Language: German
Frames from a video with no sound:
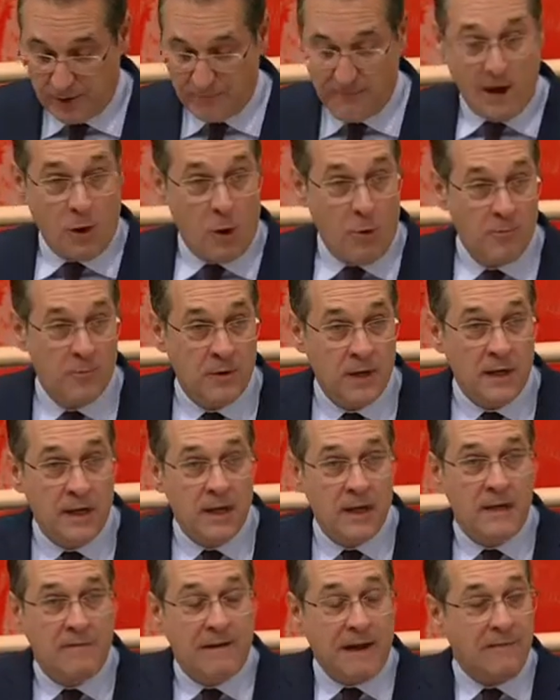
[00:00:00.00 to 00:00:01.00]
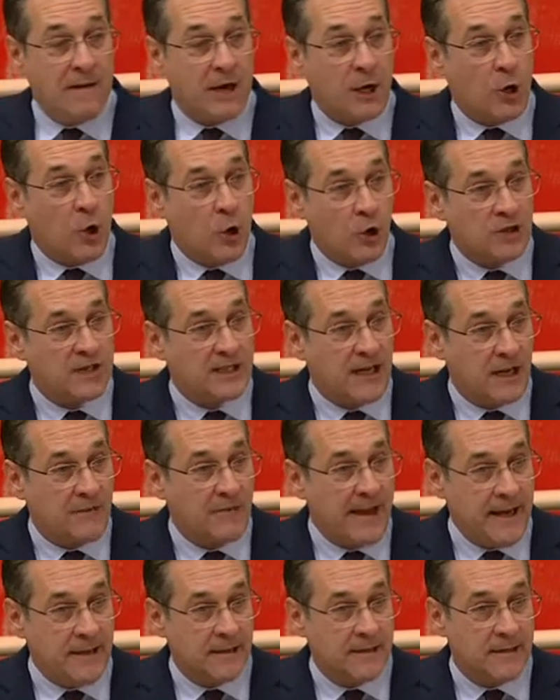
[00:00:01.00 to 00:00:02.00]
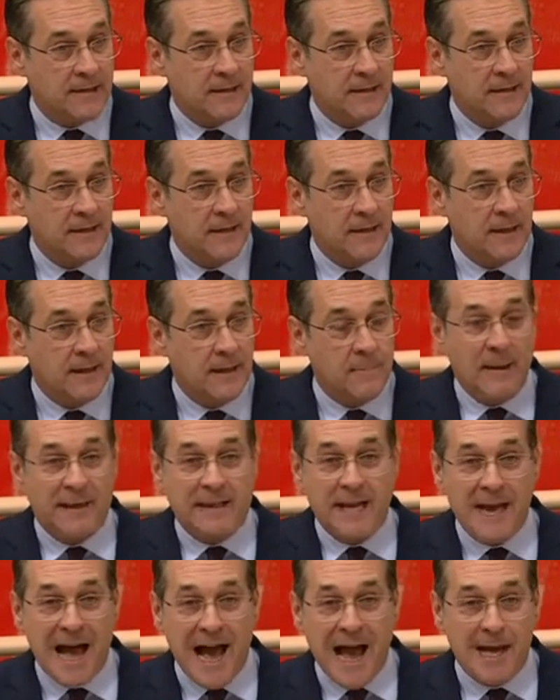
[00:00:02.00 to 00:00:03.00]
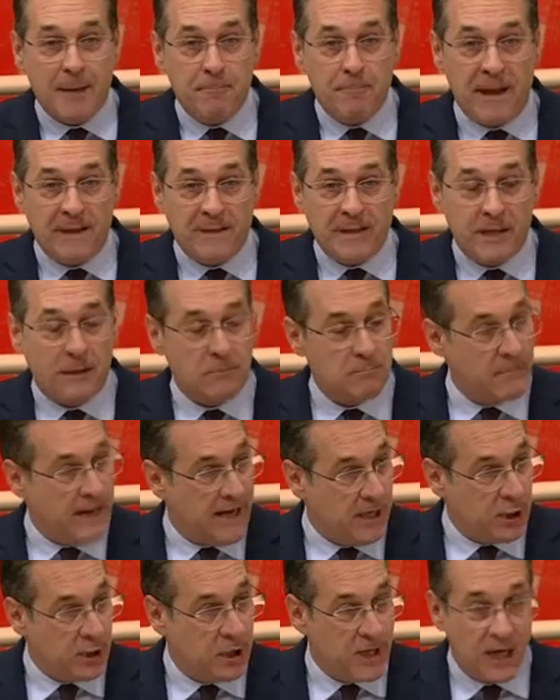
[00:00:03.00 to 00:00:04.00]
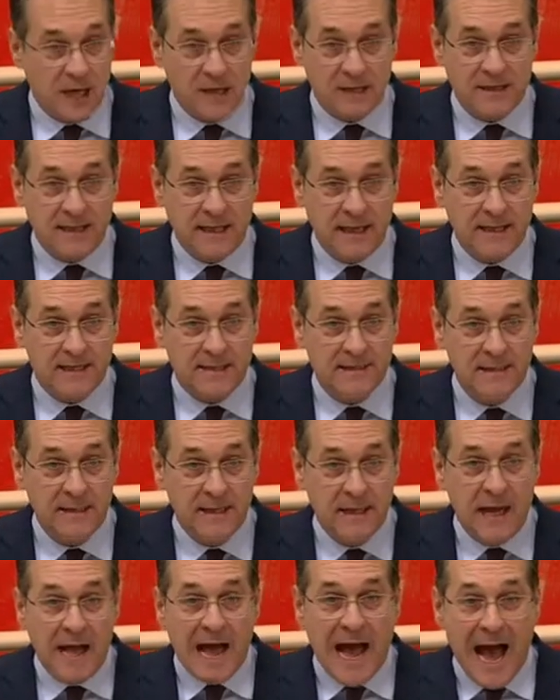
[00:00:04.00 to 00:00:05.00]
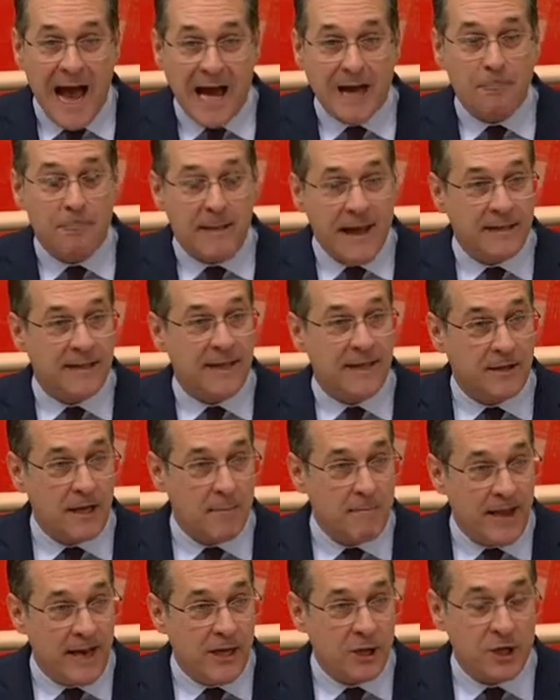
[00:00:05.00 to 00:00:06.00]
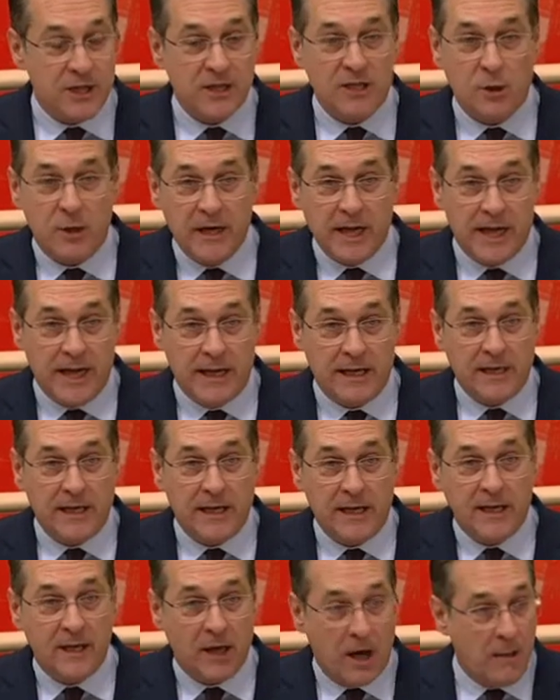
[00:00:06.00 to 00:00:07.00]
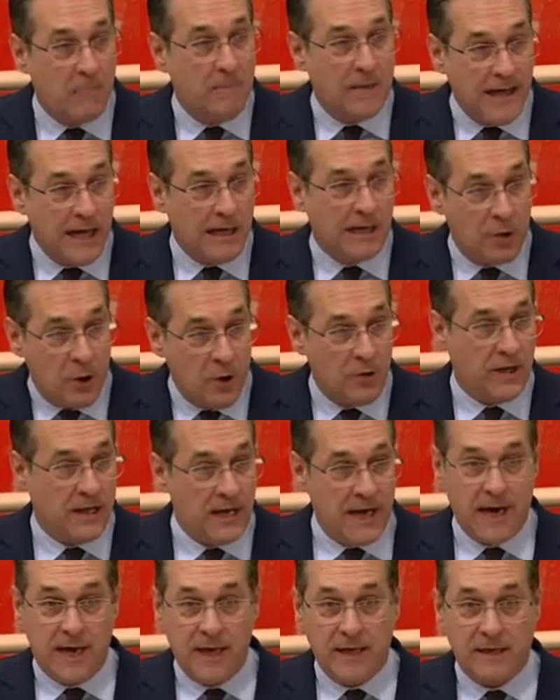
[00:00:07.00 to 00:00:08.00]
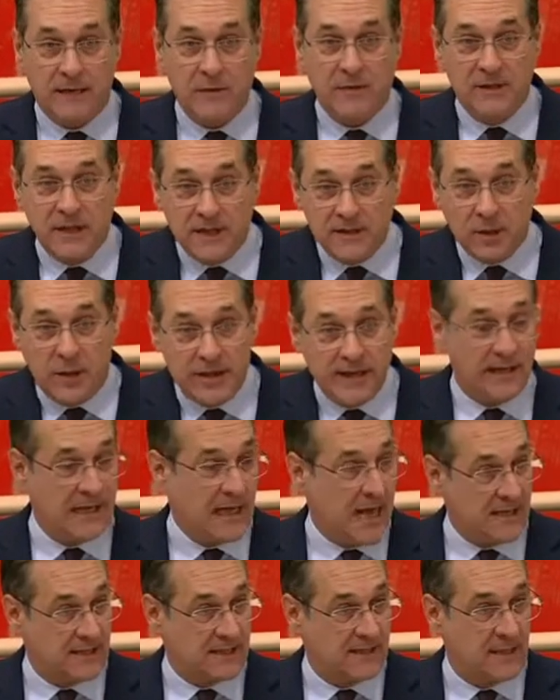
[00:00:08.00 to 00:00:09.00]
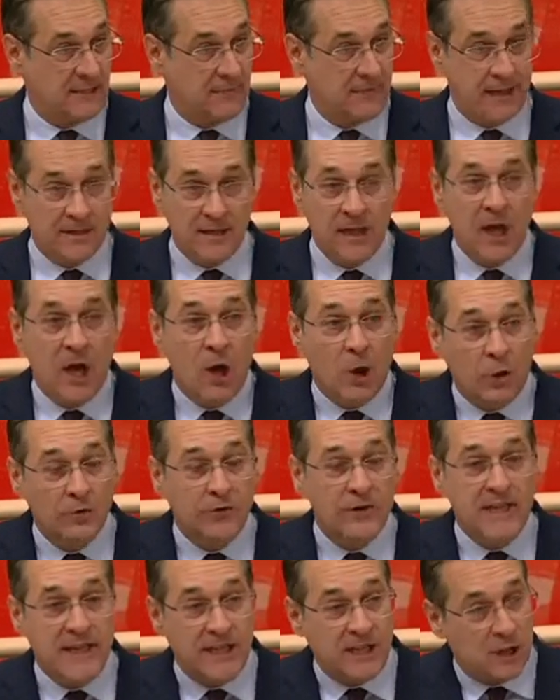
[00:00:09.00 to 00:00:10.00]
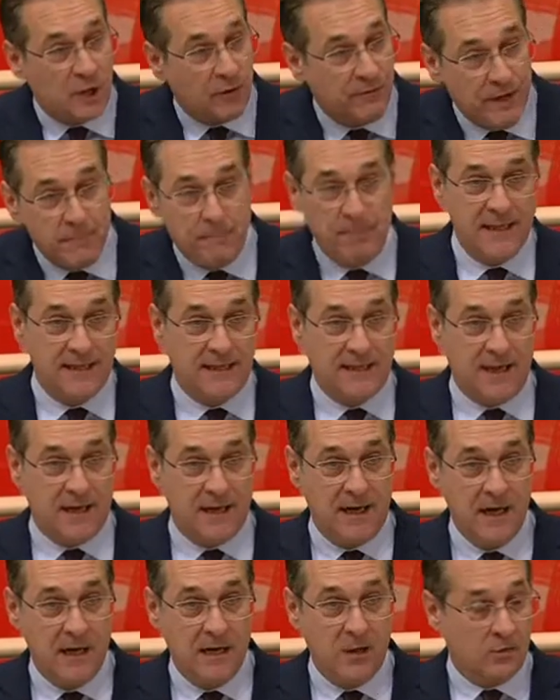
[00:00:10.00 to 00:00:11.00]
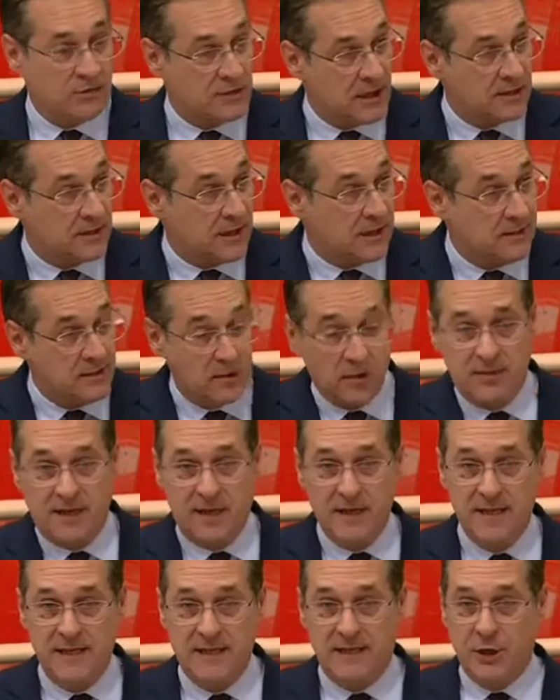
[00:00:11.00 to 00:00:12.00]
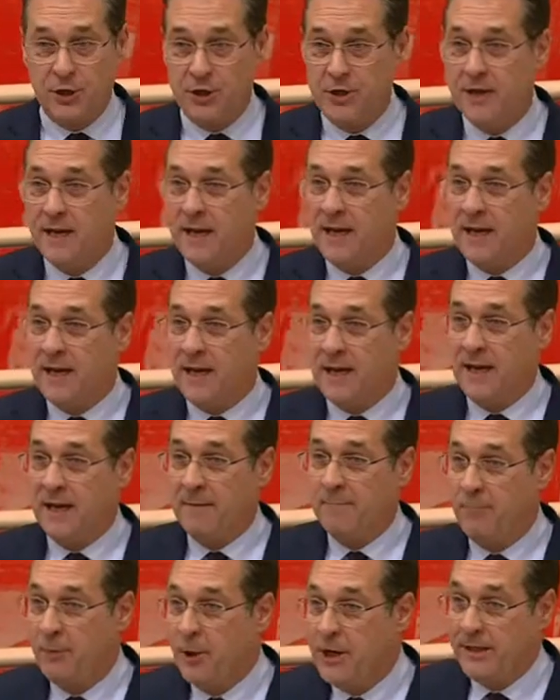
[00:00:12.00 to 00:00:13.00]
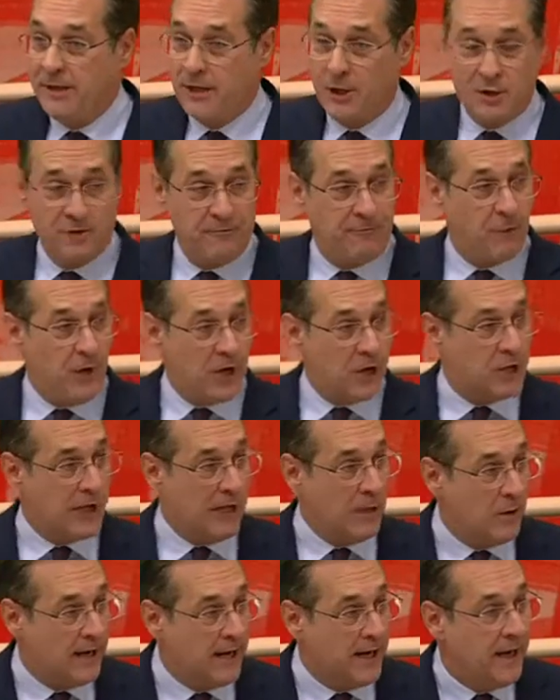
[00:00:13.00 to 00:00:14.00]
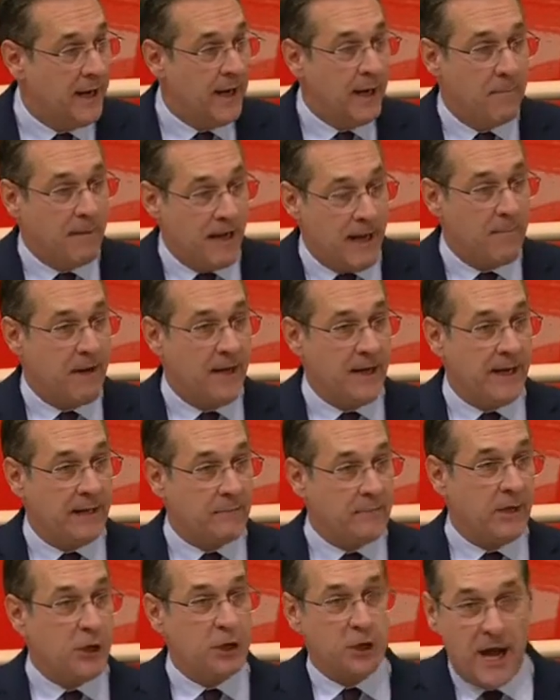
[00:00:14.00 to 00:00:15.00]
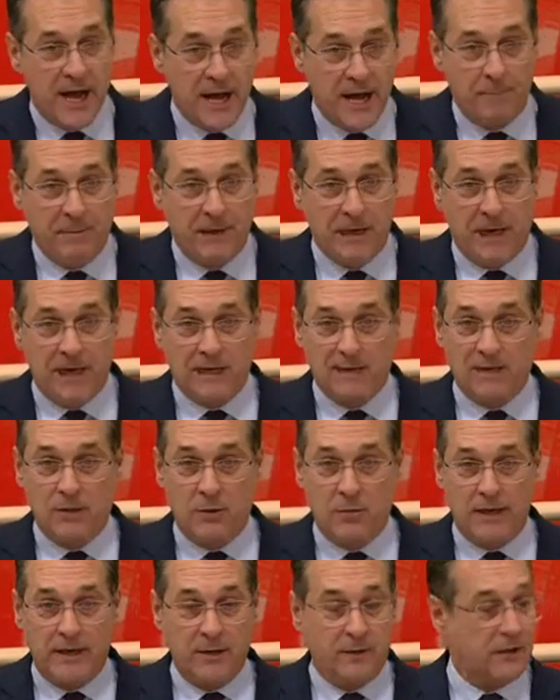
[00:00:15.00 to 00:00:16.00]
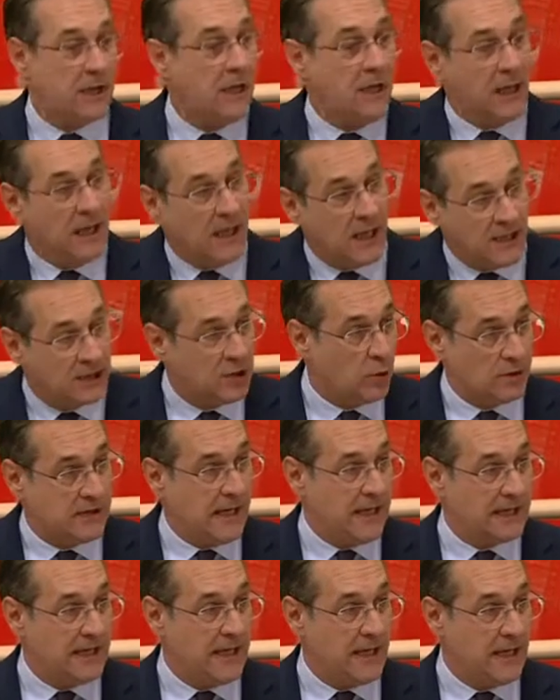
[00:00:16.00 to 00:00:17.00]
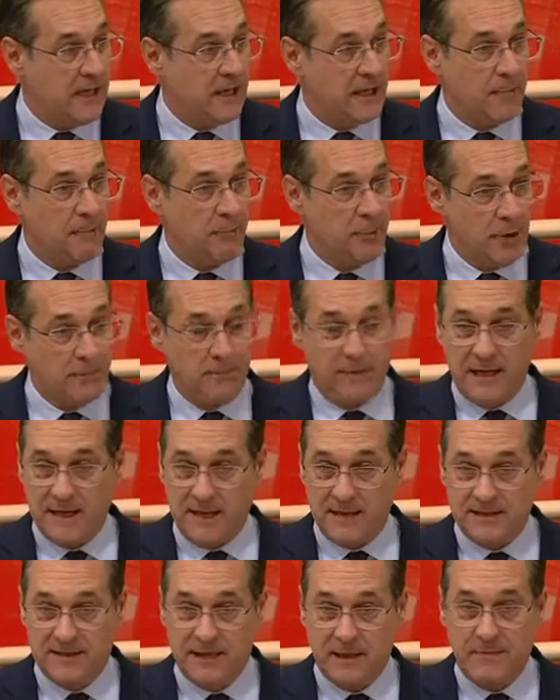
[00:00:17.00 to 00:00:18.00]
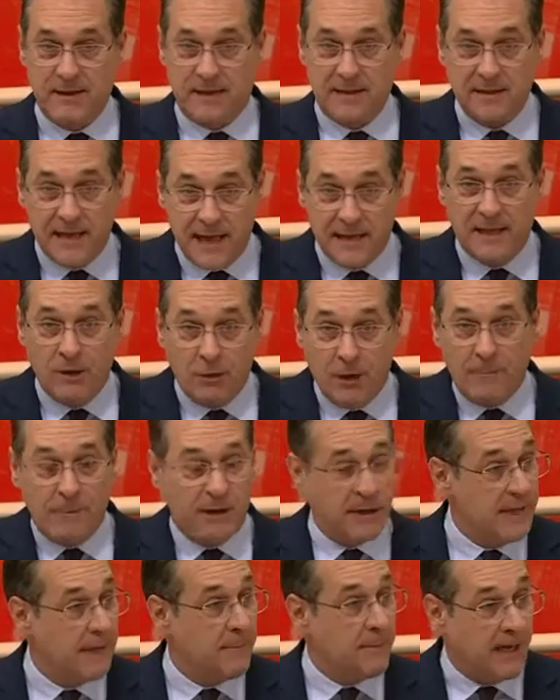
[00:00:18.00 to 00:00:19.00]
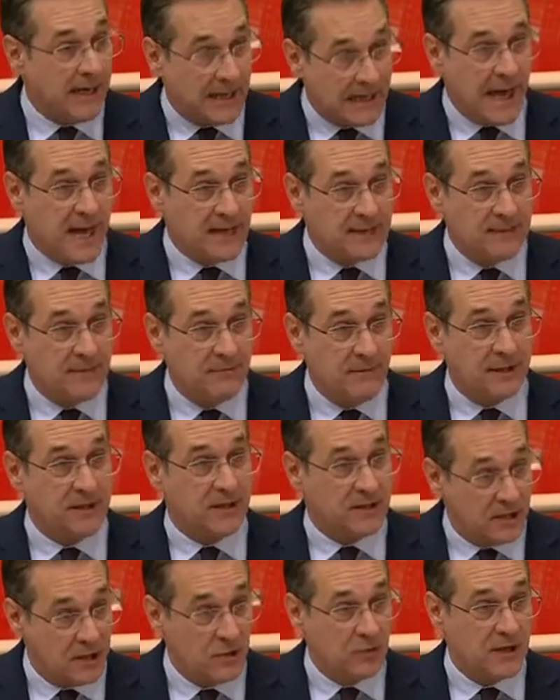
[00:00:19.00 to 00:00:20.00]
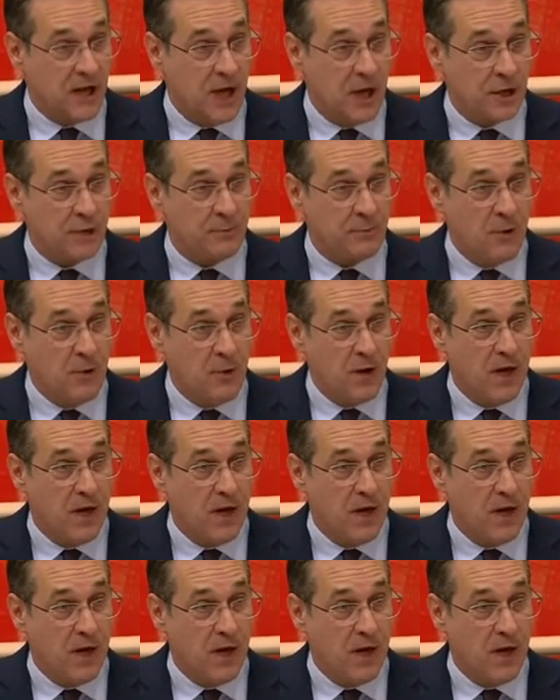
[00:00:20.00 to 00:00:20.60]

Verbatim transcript: Warum? Weil wir konsequent bei den arbeitenden Menschen ansetzen. Arbeitende Menschen sollen endlich ja, mehr Lohn erhalten und die sollen entlastet werden. Und nicht so wie bisher unter den sozialistischen äh, politischen Vorstellungen permanent mit Steuerbelastungen und äh, zusätzlichen Gebühren belastet werden. Na, die Arbeitnehmer entlasten wir, das ist unser Anspruch.